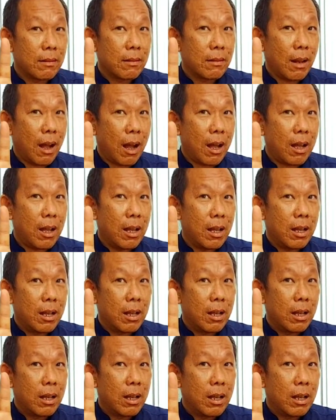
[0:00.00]
đó
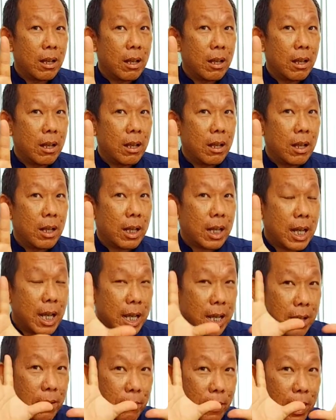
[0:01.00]

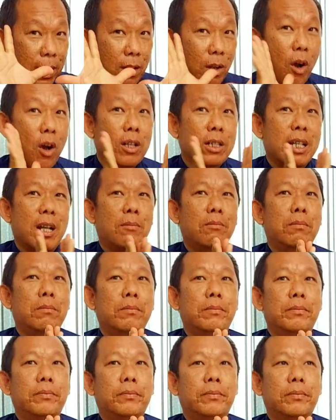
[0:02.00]
khi mình còn sống
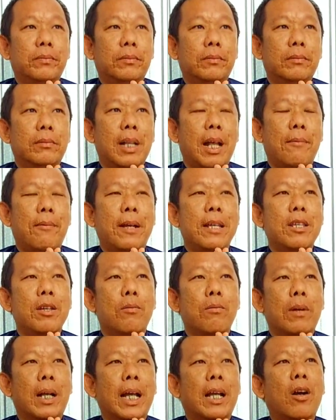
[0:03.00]
là phải
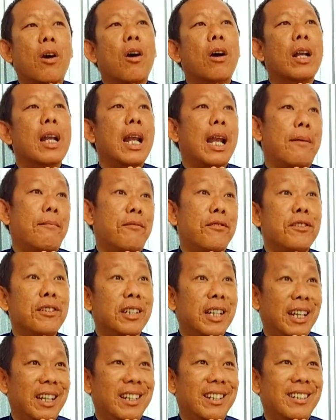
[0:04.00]
dùng cái có để làm phương
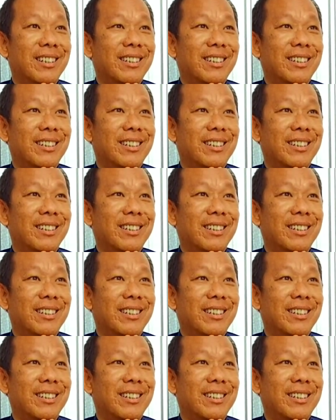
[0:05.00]
tiện